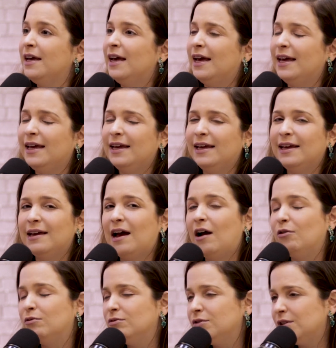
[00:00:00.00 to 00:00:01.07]
É,
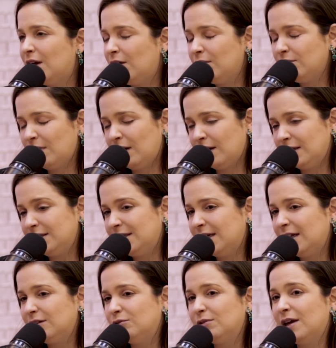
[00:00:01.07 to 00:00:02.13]
alguns, a, a,
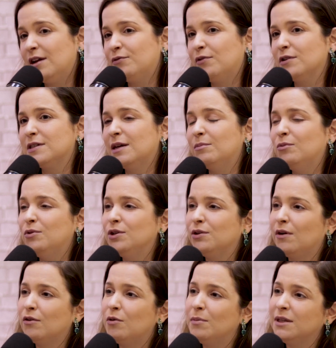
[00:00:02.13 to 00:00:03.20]
literatura reforça muito
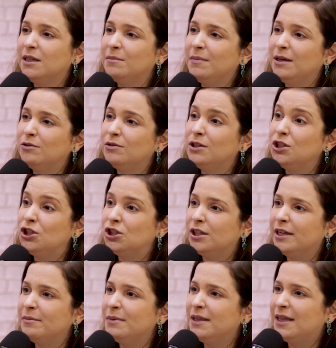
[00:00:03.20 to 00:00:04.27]
o acometimento de
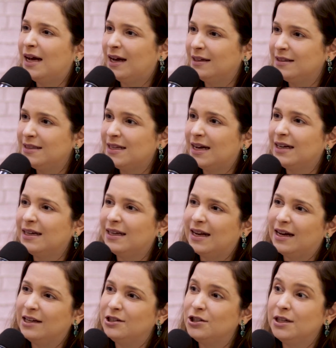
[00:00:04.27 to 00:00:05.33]
extremidades,
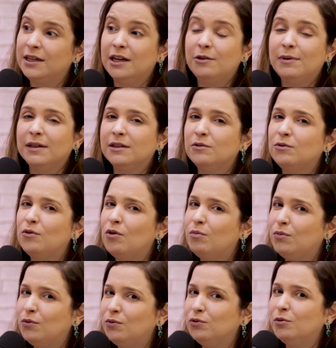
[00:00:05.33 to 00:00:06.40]
acrais, que não é uhum. é tão
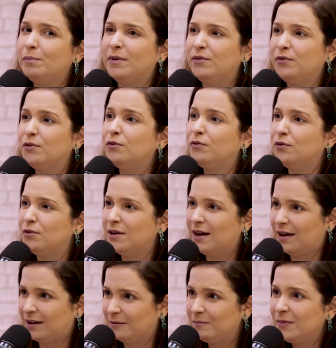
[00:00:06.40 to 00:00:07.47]
comum no pênfigo
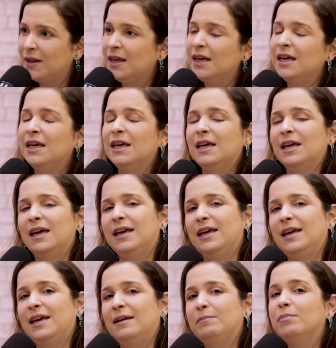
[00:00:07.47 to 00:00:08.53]
vulgar
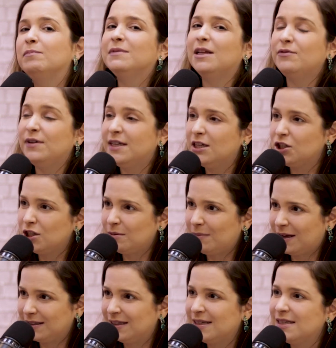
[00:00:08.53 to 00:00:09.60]
é, deveria
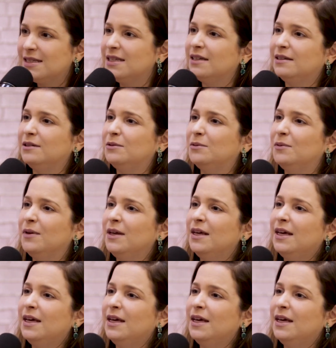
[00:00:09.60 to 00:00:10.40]
chamar atenção.